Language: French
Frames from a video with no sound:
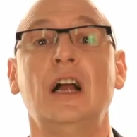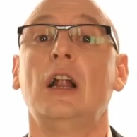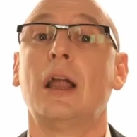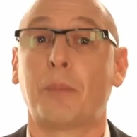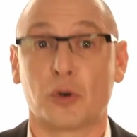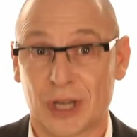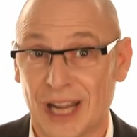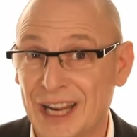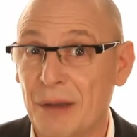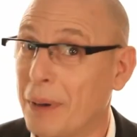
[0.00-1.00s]
La prochaine
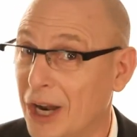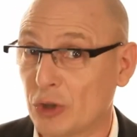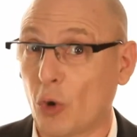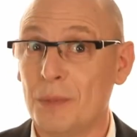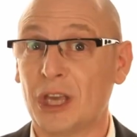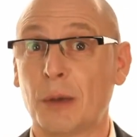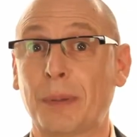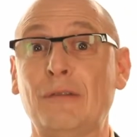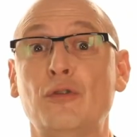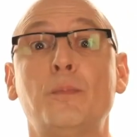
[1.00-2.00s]
année palindromique est
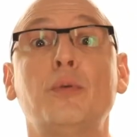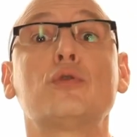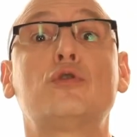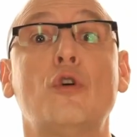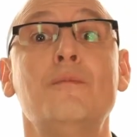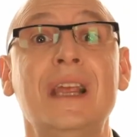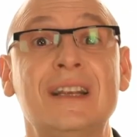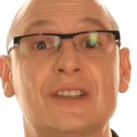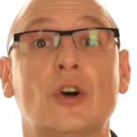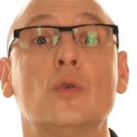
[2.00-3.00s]
prévue pour
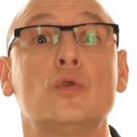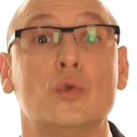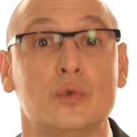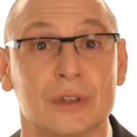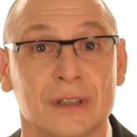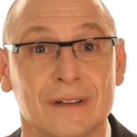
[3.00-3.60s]
2112.